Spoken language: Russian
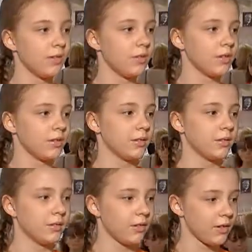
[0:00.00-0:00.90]
он
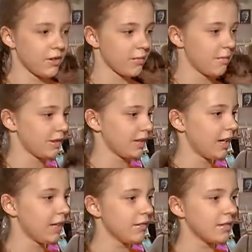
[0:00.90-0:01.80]
очень
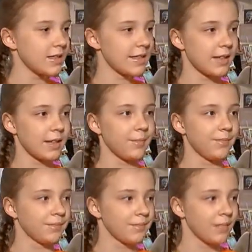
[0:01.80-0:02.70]
понравился.
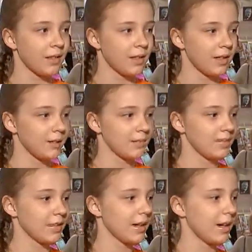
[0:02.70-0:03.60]

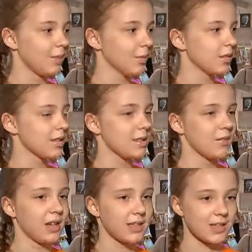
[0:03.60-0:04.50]
Я буду
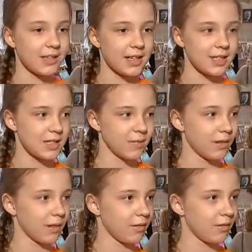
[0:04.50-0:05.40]
заниматься
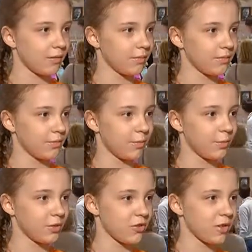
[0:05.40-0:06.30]
танцами в
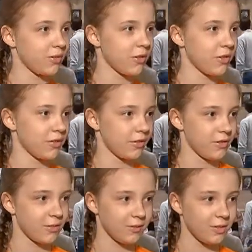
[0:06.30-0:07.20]
будущем
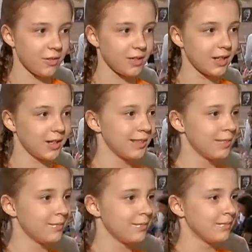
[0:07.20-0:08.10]
очень-очень много
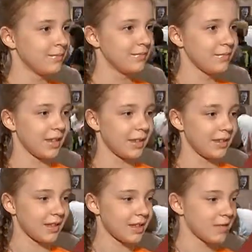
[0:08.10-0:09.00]
и
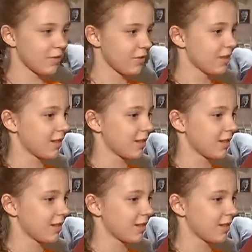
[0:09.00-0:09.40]
надеюсь получить